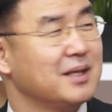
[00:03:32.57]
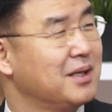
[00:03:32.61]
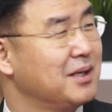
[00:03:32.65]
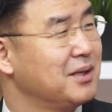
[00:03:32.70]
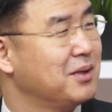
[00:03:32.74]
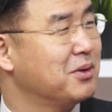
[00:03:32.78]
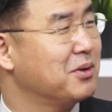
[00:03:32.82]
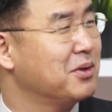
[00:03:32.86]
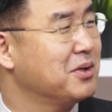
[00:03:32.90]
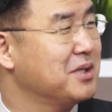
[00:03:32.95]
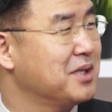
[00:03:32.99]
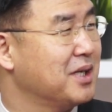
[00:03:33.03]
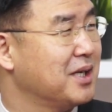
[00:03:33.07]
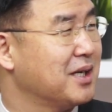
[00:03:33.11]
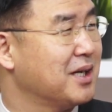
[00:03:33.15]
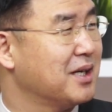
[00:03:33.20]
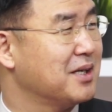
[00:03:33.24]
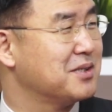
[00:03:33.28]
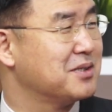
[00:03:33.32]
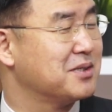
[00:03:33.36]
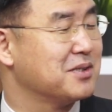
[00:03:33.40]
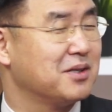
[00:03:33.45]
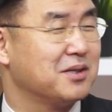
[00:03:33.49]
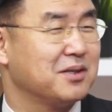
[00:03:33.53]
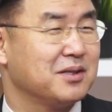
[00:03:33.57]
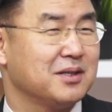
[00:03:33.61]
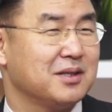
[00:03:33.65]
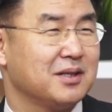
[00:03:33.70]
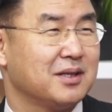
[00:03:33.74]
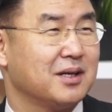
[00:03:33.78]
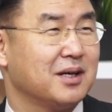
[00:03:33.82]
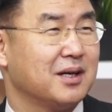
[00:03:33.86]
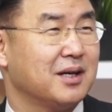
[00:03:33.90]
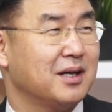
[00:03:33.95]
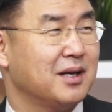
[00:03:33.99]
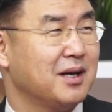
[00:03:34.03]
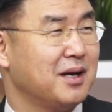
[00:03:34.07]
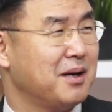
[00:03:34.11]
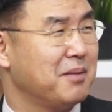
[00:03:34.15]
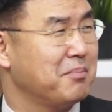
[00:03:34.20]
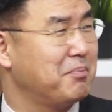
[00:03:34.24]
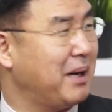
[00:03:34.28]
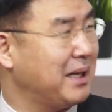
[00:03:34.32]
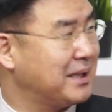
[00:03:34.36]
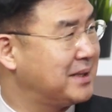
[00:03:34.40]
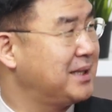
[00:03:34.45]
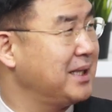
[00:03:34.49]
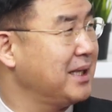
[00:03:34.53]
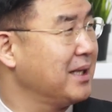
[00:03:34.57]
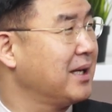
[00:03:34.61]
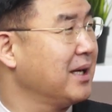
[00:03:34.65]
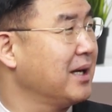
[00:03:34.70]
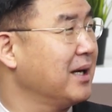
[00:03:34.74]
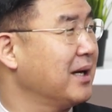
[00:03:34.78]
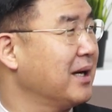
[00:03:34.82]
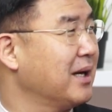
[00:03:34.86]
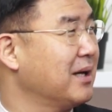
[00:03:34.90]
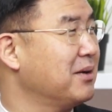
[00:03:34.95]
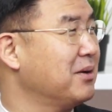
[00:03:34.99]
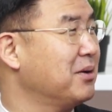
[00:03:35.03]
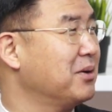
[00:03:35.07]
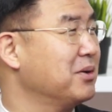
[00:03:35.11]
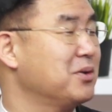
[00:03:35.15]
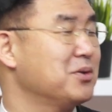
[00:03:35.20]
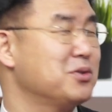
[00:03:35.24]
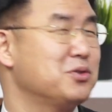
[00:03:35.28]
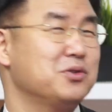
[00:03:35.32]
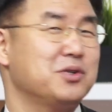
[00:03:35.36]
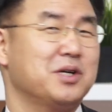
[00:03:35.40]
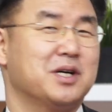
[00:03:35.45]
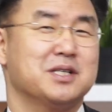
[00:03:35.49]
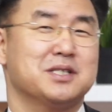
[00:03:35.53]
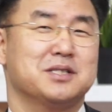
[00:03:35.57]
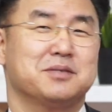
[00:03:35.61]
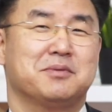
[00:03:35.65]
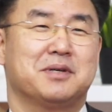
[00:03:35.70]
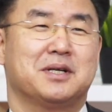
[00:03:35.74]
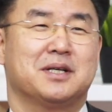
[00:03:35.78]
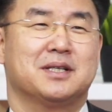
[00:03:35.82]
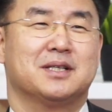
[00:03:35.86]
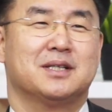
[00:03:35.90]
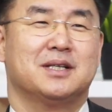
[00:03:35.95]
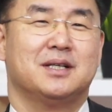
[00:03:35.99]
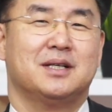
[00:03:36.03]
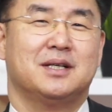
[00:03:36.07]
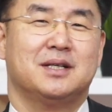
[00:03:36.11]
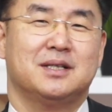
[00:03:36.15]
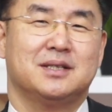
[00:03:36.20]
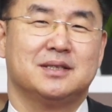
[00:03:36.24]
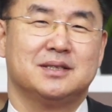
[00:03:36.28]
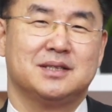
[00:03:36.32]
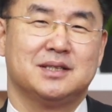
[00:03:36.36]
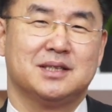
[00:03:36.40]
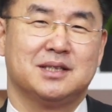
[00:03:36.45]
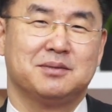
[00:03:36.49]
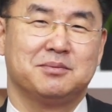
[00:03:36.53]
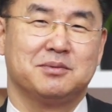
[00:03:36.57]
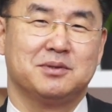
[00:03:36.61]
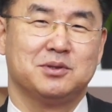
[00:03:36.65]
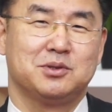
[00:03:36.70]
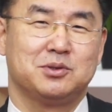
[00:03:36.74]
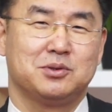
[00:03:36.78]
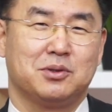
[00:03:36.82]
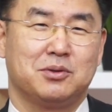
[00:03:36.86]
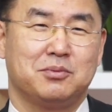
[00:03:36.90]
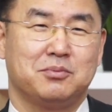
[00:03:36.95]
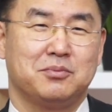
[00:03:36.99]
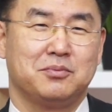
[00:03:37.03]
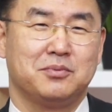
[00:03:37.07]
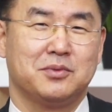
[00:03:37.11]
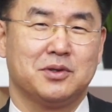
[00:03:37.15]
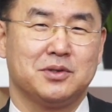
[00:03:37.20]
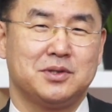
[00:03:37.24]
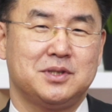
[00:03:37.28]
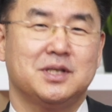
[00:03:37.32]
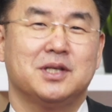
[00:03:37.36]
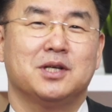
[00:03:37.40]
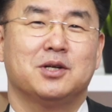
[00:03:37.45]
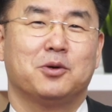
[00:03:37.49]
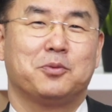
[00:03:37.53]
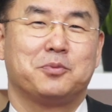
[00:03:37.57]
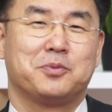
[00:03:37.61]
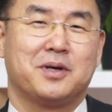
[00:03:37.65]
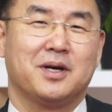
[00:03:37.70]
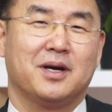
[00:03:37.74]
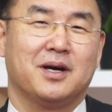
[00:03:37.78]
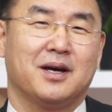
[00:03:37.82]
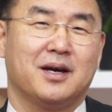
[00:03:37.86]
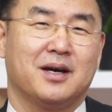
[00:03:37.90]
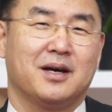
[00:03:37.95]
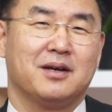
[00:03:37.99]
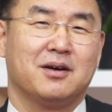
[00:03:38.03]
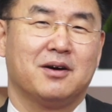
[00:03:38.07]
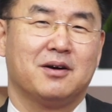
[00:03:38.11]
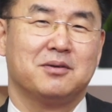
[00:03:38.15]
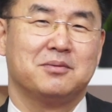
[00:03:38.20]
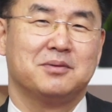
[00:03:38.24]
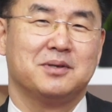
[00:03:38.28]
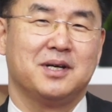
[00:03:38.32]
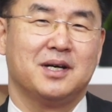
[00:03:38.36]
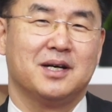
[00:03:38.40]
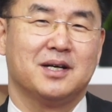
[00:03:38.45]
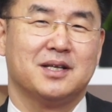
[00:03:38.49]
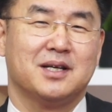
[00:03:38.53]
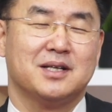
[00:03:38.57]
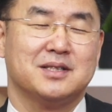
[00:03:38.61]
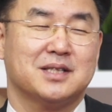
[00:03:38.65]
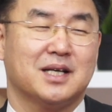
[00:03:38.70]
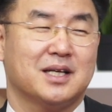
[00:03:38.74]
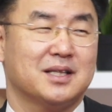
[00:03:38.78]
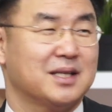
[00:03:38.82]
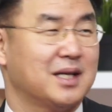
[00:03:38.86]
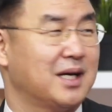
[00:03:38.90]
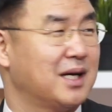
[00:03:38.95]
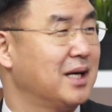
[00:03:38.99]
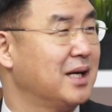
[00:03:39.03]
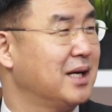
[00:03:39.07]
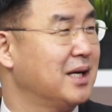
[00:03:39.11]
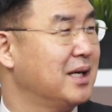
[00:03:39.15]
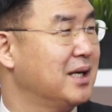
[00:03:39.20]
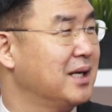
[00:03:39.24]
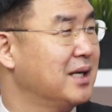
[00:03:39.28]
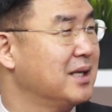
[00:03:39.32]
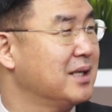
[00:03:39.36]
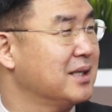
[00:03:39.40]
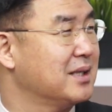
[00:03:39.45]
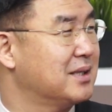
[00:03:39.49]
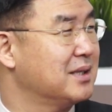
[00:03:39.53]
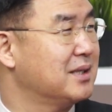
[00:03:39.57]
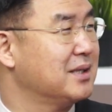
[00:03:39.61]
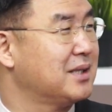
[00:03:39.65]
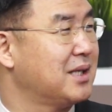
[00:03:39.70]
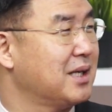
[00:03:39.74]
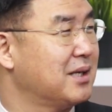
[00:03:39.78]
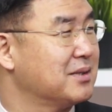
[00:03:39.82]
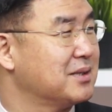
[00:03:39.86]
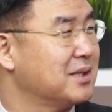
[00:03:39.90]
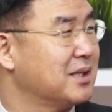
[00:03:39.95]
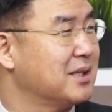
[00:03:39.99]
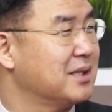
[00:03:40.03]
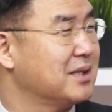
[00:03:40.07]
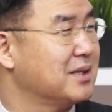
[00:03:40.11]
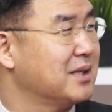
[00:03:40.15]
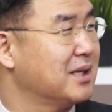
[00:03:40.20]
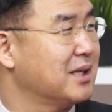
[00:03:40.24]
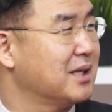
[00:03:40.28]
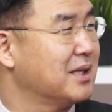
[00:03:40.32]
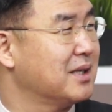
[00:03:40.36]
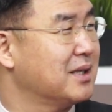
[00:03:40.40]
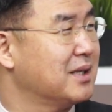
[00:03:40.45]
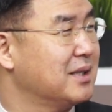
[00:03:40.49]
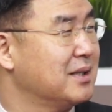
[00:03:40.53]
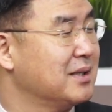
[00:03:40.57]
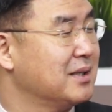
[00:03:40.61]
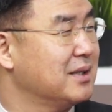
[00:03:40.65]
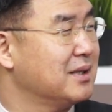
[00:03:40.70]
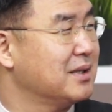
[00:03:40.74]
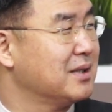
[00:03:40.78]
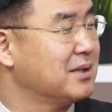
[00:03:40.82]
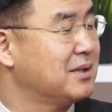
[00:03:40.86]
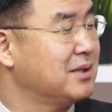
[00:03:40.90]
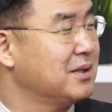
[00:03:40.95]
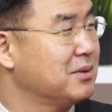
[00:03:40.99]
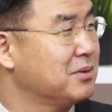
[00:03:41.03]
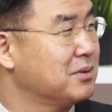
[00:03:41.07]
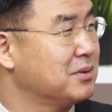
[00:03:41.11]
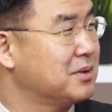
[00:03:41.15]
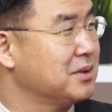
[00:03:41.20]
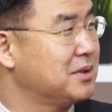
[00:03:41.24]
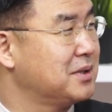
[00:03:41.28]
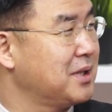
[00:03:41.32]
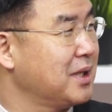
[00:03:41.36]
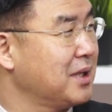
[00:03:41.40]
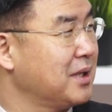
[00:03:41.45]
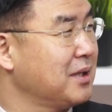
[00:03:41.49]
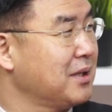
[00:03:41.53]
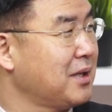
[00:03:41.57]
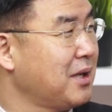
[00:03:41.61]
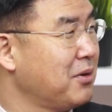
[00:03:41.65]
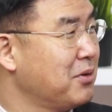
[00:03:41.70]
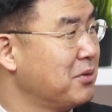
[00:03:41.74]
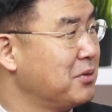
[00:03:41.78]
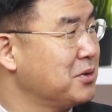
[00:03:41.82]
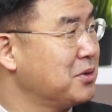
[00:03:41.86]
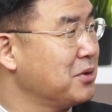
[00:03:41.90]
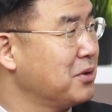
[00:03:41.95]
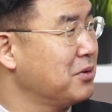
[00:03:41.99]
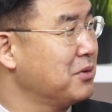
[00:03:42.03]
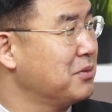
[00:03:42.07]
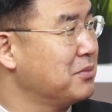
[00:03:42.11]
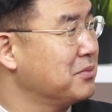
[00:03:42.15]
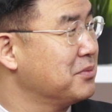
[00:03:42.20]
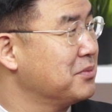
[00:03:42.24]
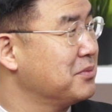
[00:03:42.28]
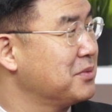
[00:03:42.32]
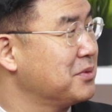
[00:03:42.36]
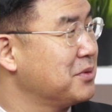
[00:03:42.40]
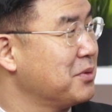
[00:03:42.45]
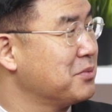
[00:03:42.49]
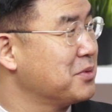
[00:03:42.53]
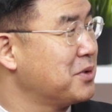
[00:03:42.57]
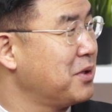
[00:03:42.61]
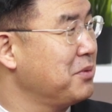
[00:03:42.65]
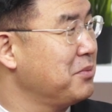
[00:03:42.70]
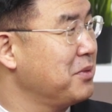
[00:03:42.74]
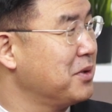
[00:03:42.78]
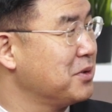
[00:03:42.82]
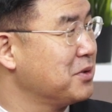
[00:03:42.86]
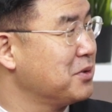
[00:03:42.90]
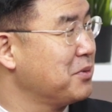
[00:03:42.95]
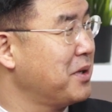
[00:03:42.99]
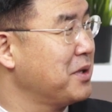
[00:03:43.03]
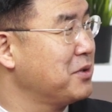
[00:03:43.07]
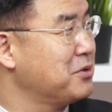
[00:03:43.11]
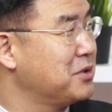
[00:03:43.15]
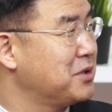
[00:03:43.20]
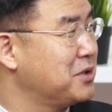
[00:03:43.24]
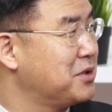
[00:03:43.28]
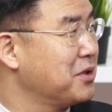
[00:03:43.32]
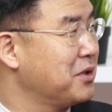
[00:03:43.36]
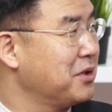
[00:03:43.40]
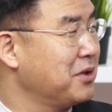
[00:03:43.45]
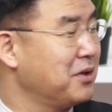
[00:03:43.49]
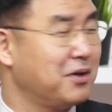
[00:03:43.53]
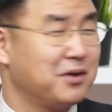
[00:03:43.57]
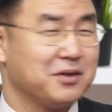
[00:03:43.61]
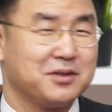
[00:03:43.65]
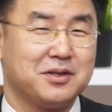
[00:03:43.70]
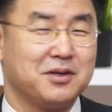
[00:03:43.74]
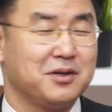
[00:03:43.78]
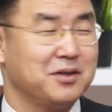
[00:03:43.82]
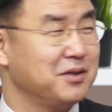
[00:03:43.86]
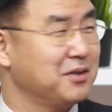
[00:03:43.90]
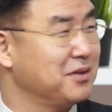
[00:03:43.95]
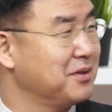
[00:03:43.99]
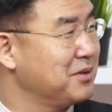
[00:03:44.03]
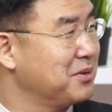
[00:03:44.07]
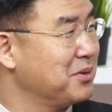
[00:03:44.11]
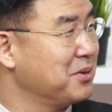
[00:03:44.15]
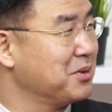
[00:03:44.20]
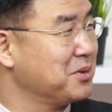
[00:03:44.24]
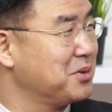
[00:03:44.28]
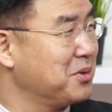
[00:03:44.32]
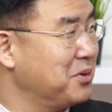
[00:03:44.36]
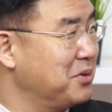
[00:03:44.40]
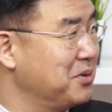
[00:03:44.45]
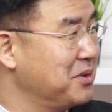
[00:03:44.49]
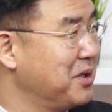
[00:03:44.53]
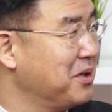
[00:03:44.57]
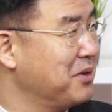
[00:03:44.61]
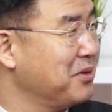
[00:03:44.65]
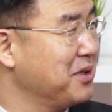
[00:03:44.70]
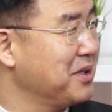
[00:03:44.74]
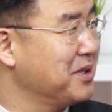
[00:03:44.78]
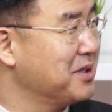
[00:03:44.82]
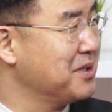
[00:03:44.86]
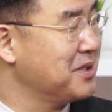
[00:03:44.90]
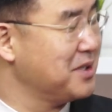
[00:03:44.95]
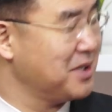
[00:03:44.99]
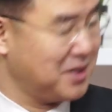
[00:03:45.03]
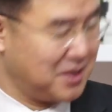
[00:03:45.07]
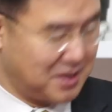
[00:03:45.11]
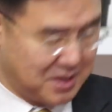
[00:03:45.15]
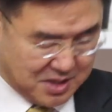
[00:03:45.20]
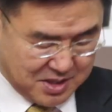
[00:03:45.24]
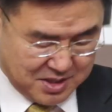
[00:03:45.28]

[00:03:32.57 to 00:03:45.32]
이런 얘기가 있죠. 그러니까 빡세게 하는 것도 중요하지만 음. 지금은 좀 더 지혜롭게 영업을 해야 되지 않나. 그럴 때라고 생각하는데 그래도 그 책의 내용을 조금 좀 설명을 좀 해주시죠. 네. 어떤 또 좋은 내용이 있는지.